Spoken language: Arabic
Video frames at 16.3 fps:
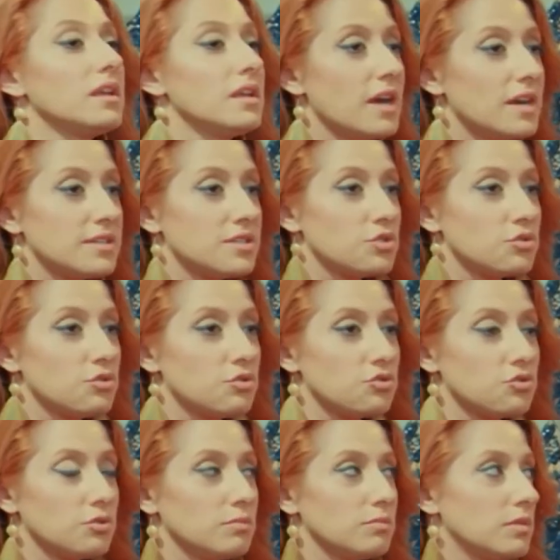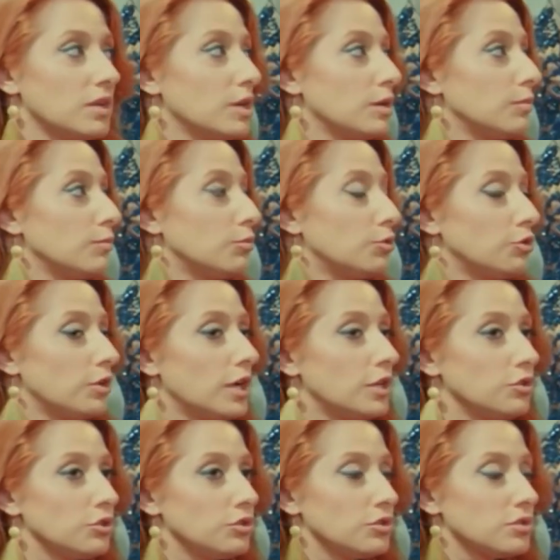كتوب شو رح اقول لك اللون
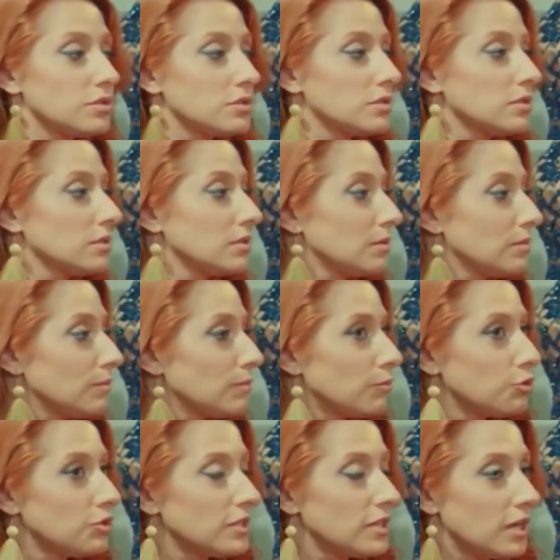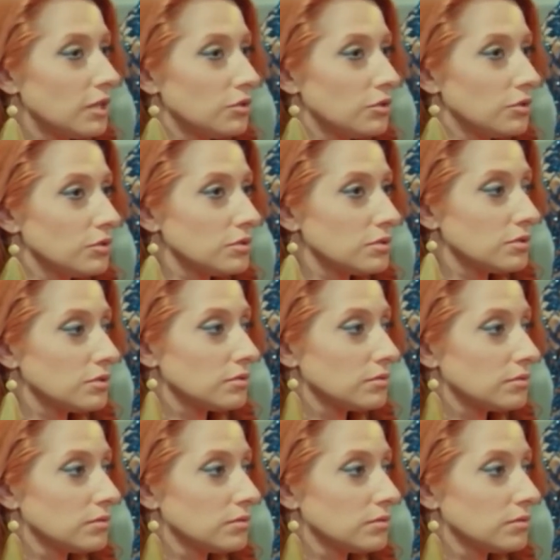الاحمر واللون الازرق